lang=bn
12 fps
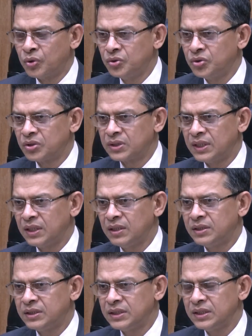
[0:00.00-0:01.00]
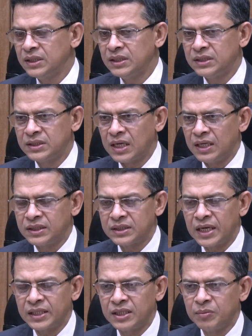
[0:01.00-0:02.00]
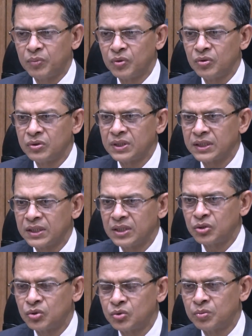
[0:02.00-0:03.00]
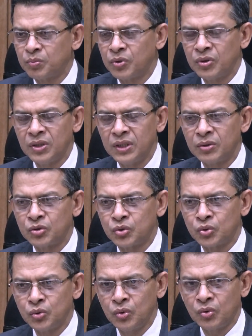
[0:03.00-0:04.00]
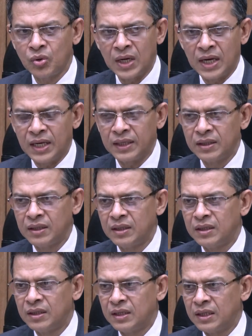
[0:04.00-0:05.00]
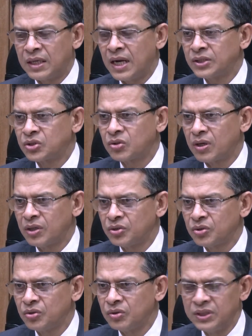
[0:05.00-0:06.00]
ভোজ্য তেল চিনি চালে চারটি পণ্য থেকে পণ্যের শুল্ক হার হ্রাস করার জন্য